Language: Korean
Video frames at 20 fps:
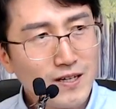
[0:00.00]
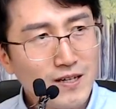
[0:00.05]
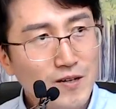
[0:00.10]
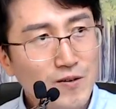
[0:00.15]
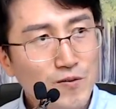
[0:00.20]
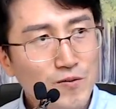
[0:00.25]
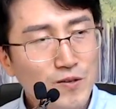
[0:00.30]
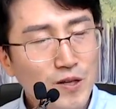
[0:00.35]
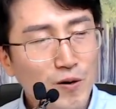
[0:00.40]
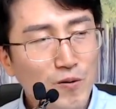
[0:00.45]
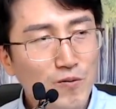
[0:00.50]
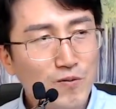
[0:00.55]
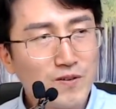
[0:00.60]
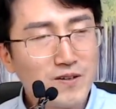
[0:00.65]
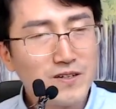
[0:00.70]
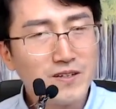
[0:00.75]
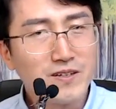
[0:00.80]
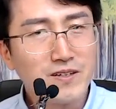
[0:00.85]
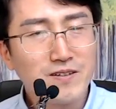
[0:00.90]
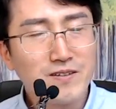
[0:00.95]
라고 나온
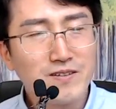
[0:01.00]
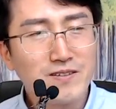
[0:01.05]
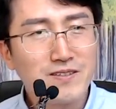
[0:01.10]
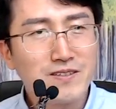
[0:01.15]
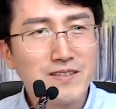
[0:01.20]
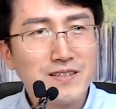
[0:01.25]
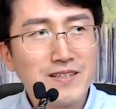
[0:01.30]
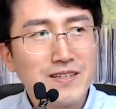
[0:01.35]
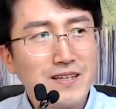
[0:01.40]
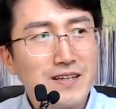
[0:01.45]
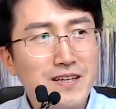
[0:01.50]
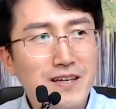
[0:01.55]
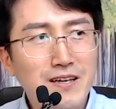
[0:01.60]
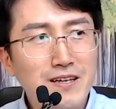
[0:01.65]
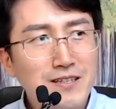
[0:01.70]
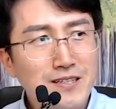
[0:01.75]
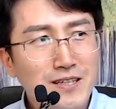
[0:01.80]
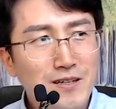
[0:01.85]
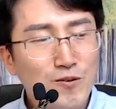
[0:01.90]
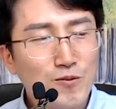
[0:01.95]
거예요.
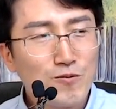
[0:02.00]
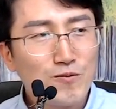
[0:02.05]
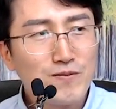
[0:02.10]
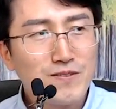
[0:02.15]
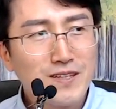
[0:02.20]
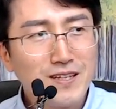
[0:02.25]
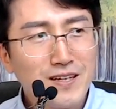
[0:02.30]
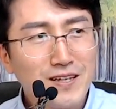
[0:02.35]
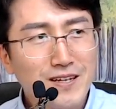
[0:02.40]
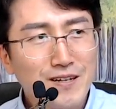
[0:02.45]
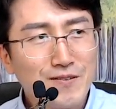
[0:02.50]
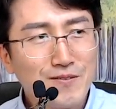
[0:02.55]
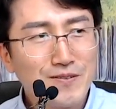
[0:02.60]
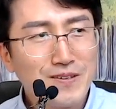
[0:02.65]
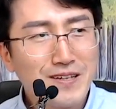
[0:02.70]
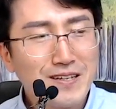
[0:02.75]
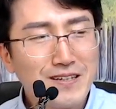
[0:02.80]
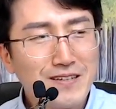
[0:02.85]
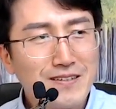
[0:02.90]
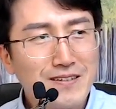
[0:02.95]
해시에 오른대 라고
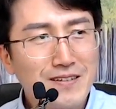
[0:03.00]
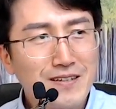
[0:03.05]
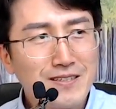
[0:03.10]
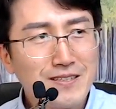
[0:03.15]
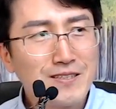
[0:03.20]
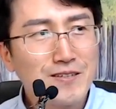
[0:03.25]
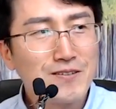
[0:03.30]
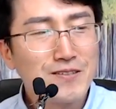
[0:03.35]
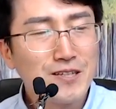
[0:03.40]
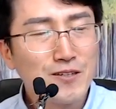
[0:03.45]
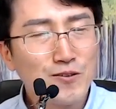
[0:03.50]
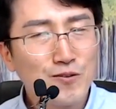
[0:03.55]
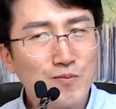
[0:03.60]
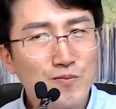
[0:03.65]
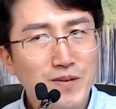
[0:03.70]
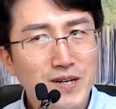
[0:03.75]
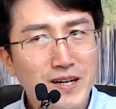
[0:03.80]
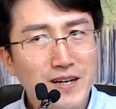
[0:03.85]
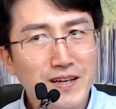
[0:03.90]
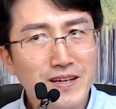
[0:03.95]
얘기를 했어요,
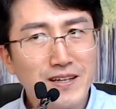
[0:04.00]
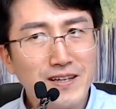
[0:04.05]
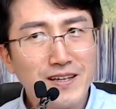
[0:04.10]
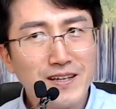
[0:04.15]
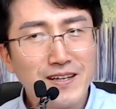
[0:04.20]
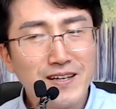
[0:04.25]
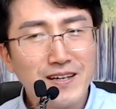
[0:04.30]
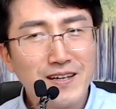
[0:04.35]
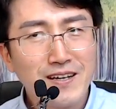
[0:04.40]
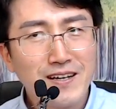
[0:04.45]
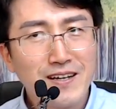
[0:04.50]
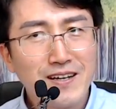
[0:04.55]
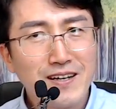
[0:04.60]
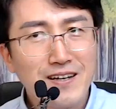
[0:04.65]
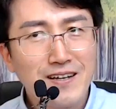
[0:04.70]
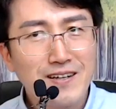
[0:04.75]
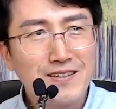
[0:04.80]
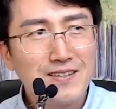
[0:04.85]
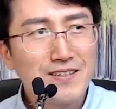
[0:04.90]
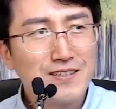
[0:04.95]
단톡방에.
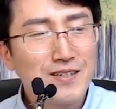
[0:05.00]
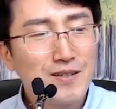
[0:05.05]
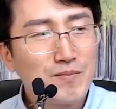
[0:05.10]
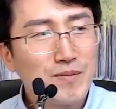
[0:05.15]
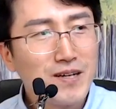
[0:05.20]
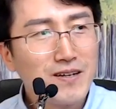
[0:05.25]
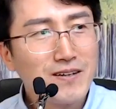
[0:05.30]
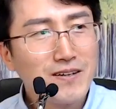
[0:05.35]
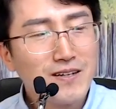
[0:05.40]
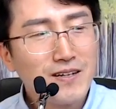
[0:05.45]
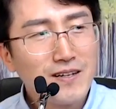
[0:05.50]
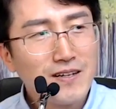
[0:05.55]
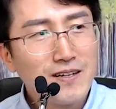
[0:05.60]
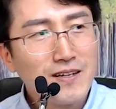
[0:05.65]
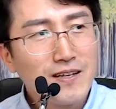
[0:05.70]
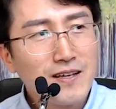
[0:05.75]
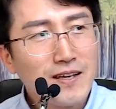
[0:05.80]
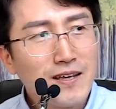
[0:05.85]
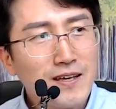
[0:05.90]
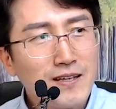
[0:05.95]
근데 정말
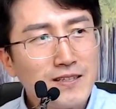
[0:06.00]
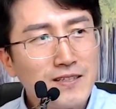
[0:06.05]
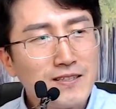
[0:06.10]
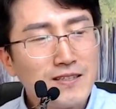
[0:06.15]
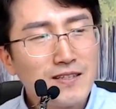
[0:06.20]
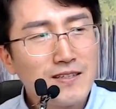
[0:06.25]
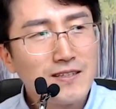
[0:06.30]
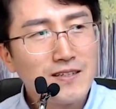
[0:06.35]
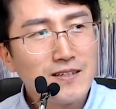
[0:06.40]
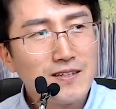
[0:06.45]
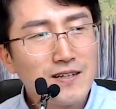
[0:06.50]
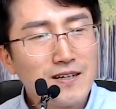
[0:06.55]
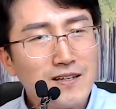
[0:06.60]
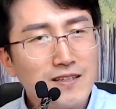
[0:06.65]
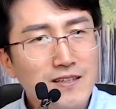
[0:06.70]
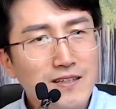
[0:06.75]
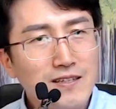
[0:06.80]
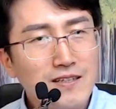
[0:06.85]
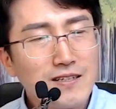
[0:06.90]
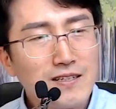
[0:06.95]
해시되니까
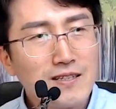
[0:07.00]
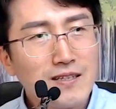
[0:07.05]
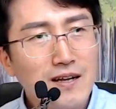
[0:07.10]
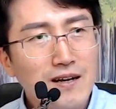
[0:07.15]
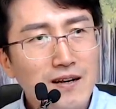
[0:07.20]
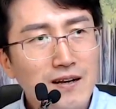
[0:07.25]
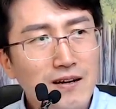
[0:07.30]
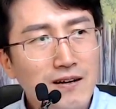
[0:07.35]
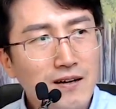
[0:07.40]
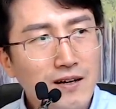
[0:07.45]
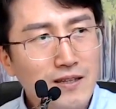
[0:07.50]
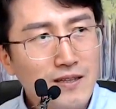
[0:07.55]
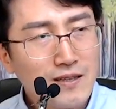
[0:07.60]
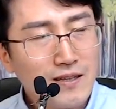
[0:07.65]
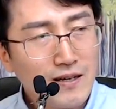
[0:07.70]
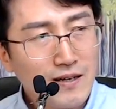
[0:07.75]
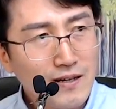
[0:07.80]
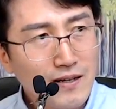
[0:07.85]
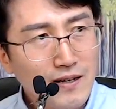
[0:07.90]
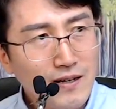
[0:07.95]
1달러
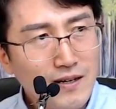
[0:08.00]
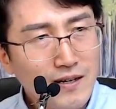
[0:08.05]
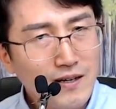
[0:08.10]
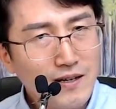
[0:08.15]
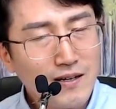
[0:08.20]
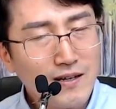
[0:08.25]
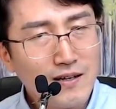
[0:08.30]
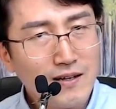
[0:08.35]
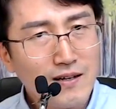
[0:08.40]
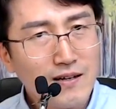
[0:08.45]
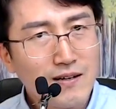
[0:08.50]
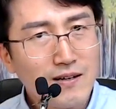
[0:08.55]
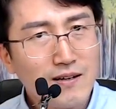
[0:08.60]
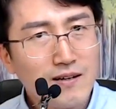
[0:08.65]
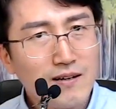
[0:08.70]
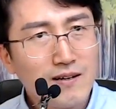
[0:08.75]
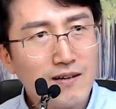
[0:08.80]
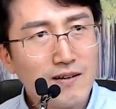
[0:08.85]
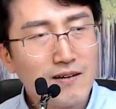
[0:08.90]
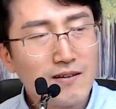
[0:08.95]
갔다가,
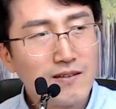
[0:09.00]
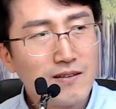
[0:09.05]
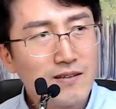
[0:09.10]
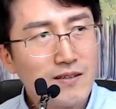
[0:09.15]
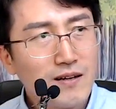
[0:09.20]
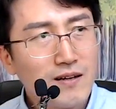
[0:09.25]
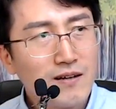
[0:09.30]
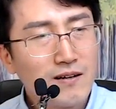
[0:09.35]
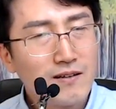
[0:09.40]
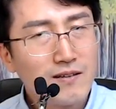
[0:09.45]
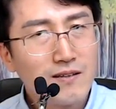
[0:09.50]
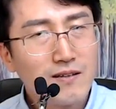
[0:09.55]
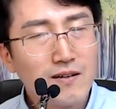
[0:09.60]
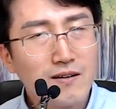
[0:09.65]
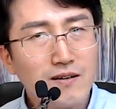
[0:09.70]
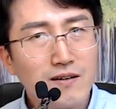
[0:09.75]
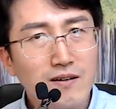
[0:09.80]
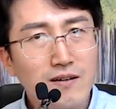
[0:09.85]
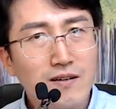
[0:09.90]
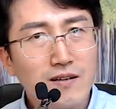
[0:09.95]
2달러
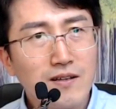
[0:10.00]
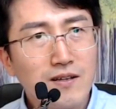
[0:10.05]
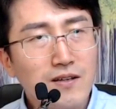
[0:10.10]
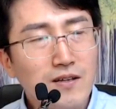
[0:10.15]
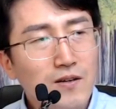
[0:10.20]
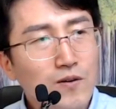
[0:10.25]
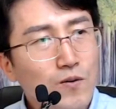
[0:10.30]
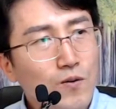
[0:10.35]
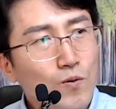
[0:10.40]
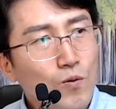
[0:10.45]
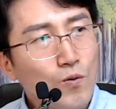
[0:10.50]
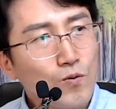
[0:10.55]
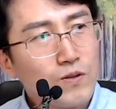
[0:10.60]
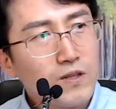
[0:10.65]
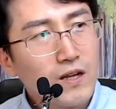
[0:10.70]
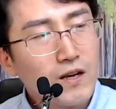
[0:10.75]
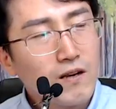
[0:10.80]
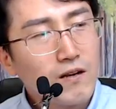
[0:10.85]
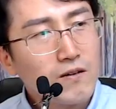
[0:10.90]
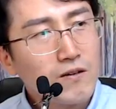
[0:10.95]
갔다가,
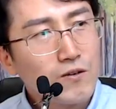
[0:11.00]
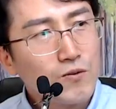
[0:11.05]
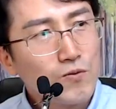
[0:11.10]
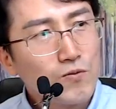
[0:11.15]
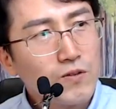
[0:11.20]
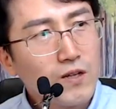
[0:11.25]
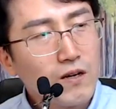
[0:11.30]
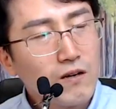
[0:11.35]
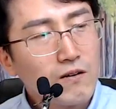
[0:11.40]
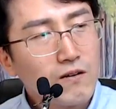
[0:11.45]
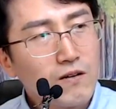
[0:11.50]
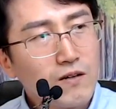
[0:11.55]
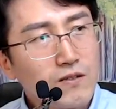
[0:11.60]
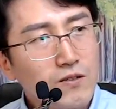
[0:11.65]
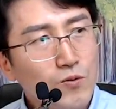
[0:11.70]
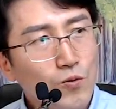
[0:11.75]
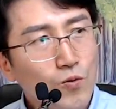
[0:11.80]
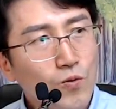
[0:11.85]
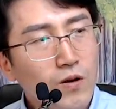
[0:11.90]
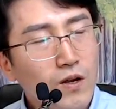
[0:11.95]
5달러인가
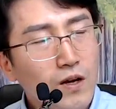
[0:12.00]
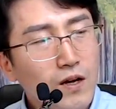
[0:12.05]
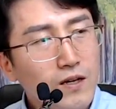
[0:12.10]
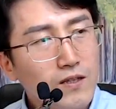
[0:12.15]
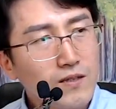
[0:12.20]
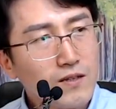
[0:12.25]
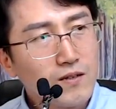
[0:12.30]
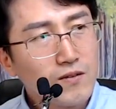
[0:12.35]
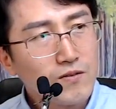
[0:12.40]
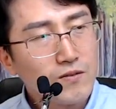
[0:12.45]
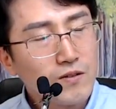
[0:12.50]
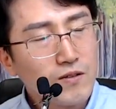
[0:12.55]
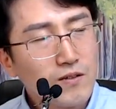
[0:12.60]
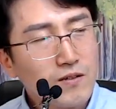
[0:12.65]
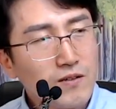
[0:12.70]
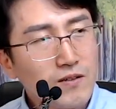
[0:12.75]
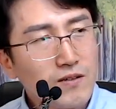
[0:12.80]
6달러까지 올라가더라고요.